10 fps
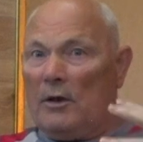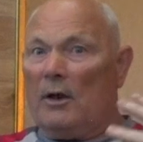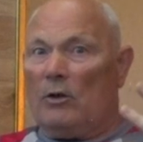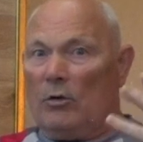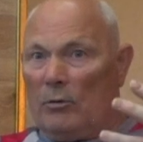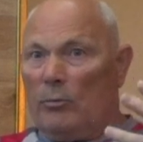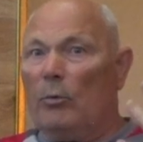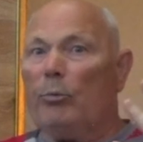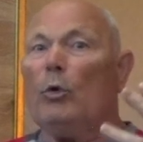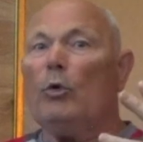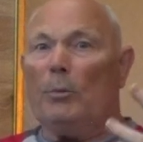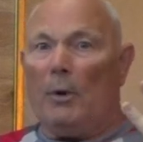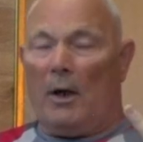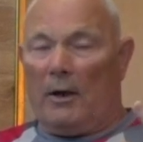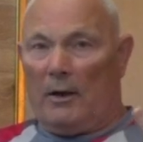знаете, вот
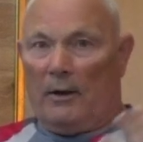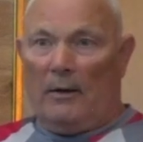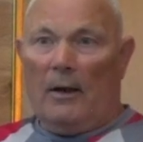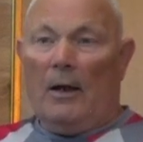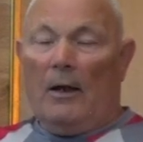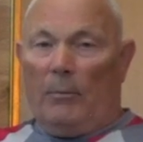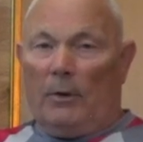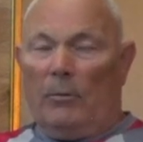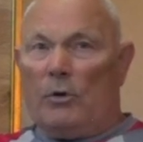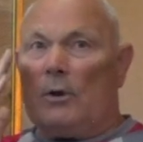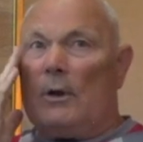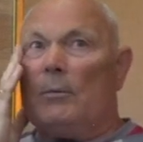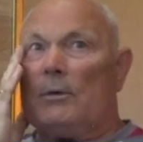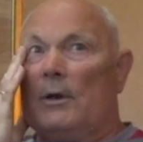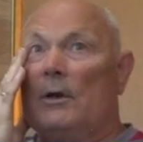полумягкое, потому что
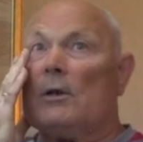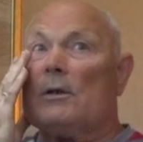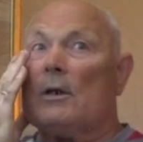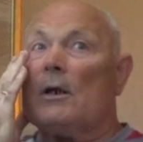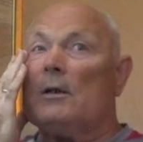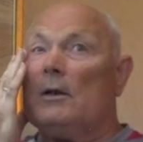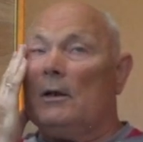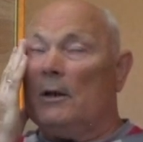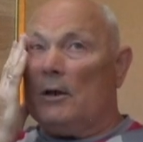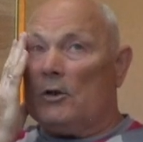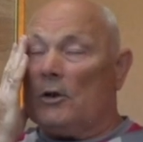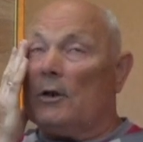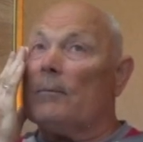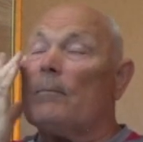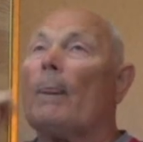там содержатся растительные жиры.